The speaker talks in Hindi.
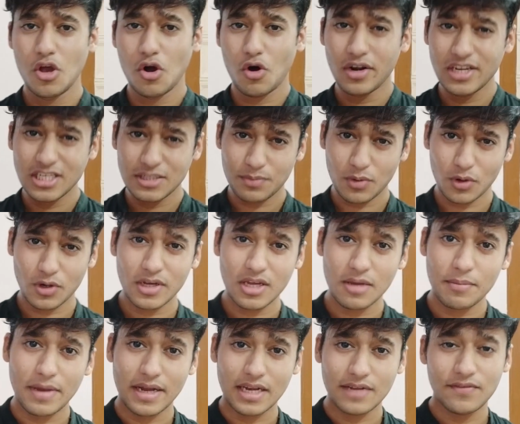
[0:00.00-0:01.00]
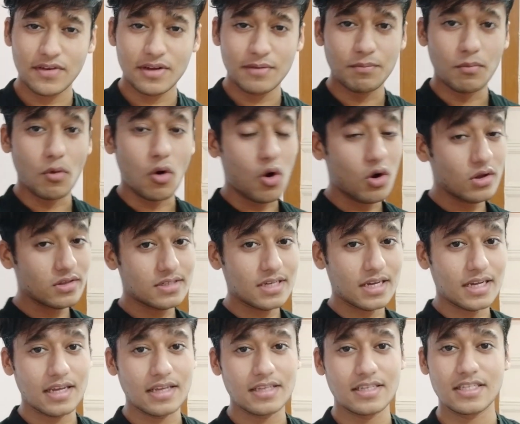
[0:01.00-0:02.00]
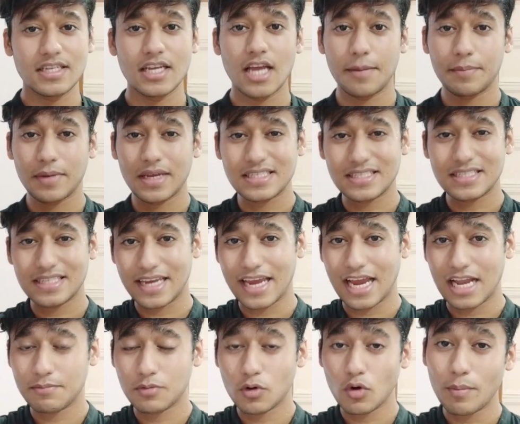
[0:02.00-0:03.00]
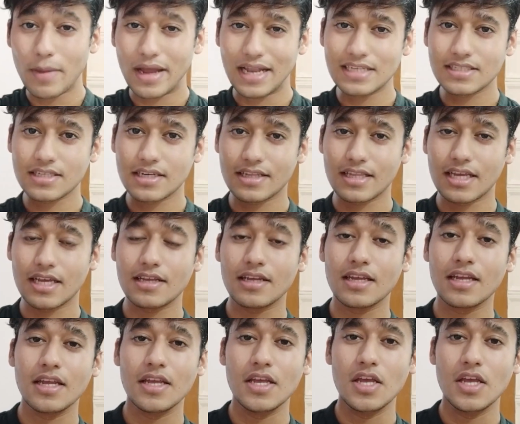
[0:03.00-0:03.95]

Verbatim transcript: और इस प्रोडक्ट के बेनिफिट बहुत सारे हैं जैसे आपके स्कैल्प को बैलेंस करता है